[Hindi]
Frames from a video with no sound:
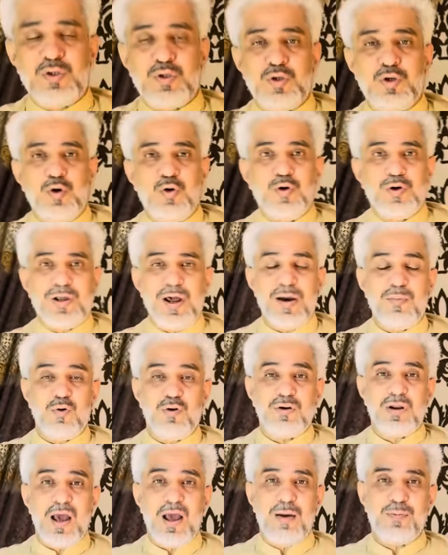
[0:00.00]
छोटा
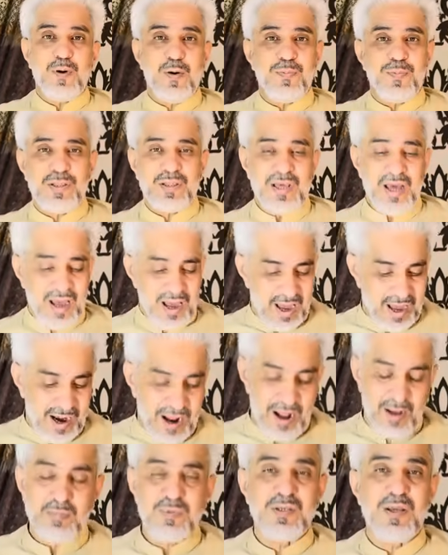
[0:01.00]
मोटा आपको पता है
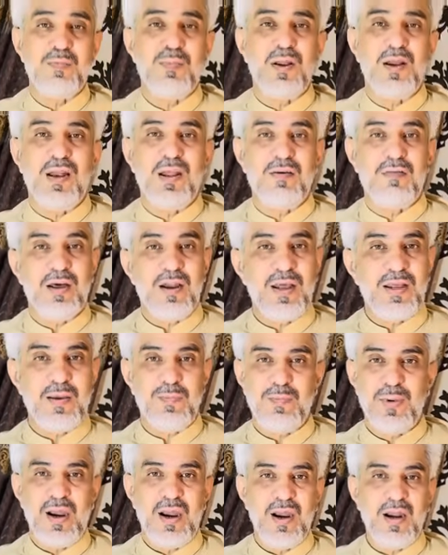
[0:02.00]
आराम से मिलने वाला ये
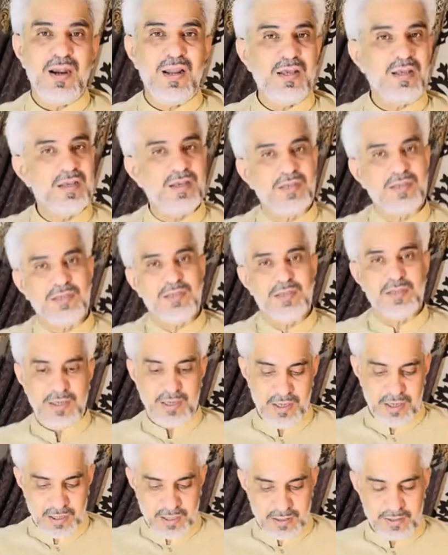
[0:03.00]
ब्रांड नहीं है किसी के
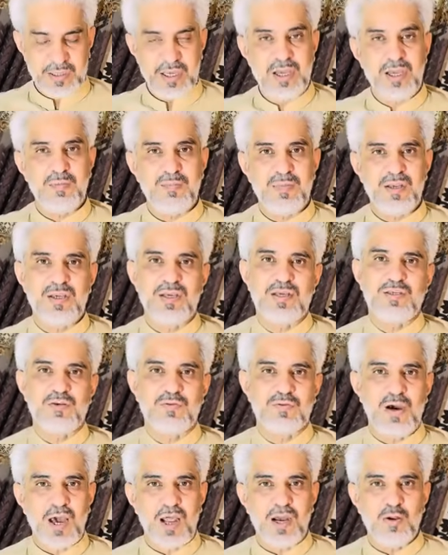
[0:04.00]
अगर जहन में ये
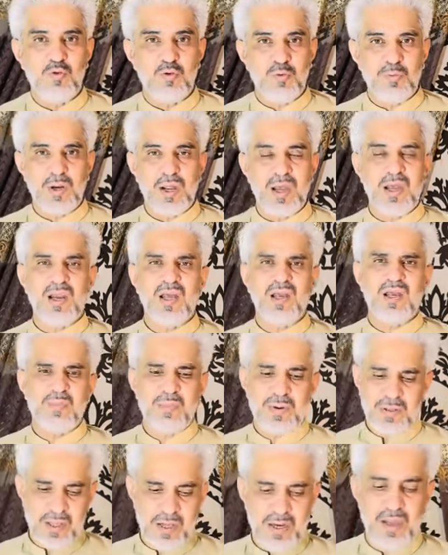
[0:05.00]
सवाल घूम रहा है ना कि
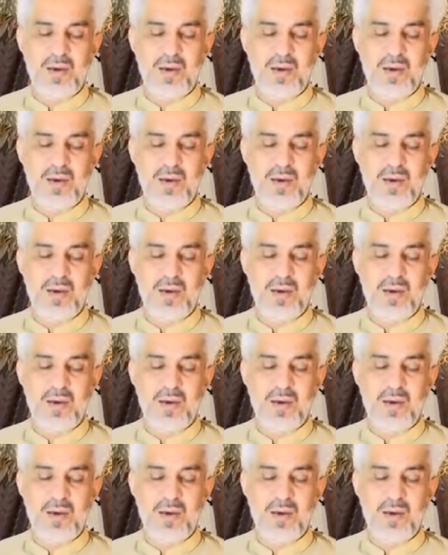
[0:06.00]
पता नहीं